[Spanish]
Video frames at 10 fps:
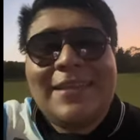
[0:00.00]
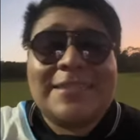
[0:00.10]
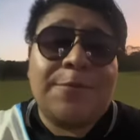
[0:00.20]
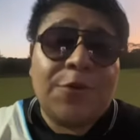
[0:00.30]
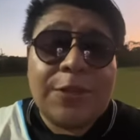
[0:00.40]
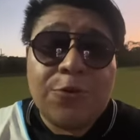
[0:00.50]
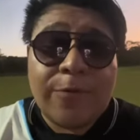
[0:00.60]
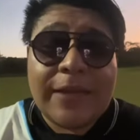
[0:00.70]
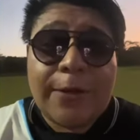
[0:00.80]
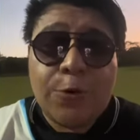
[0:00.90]
Les envío un
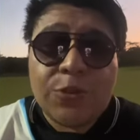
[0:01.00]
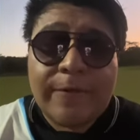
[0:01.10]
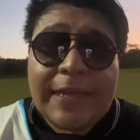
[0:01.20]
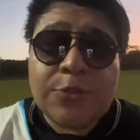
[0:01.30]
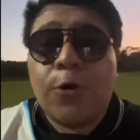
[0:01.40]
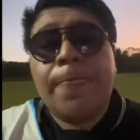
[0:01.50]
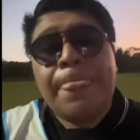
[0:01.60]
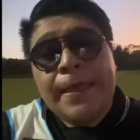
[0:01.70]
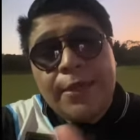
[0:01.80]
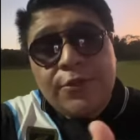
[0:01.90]
enorme y caluroso abrazo
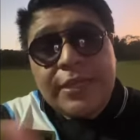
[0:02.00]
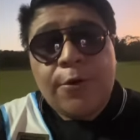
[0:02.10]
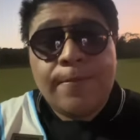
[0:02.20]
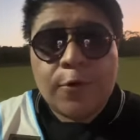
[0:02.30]
y los dejo